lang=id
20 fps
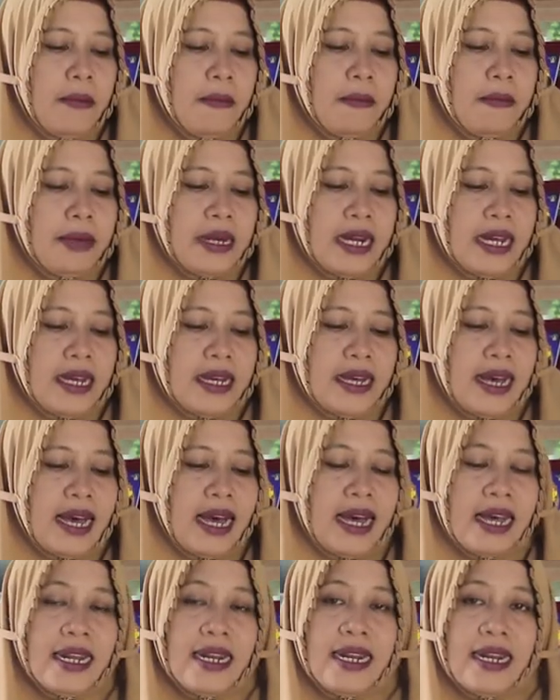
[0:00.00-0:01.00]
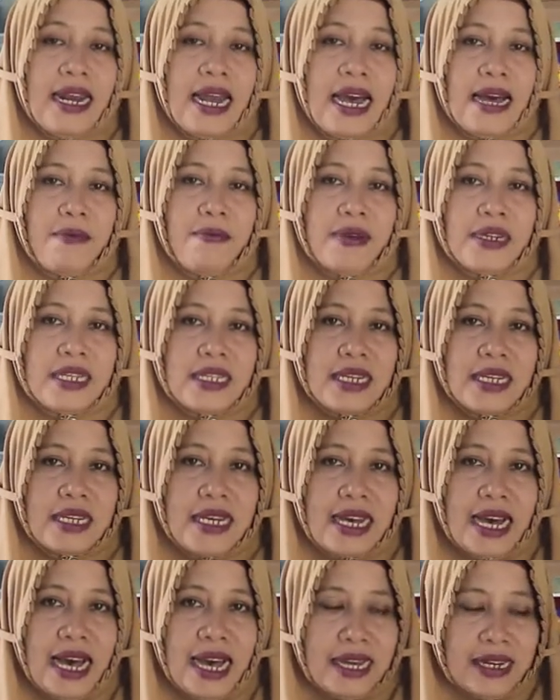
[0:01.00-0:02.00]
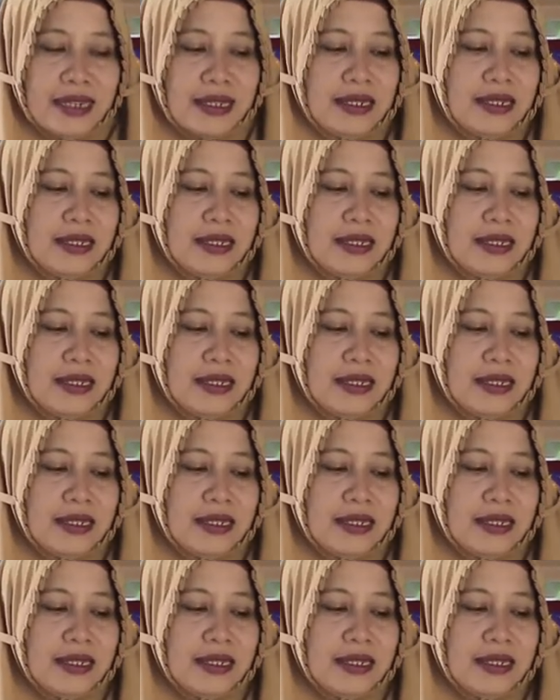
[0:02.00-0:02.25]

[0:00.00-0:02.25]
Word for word: mereka telah bertengkar